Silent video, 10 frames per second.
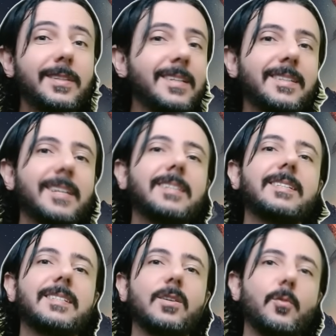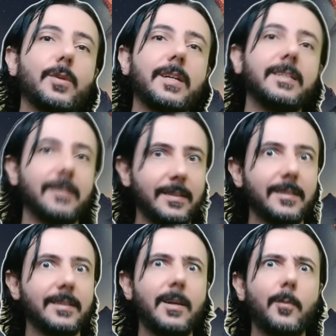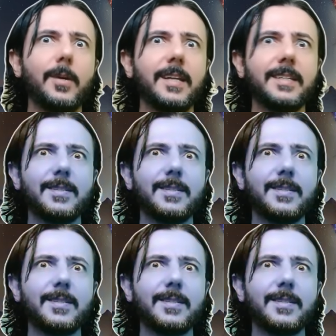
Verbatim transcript: tanta atenção por aí. Dá uma olhada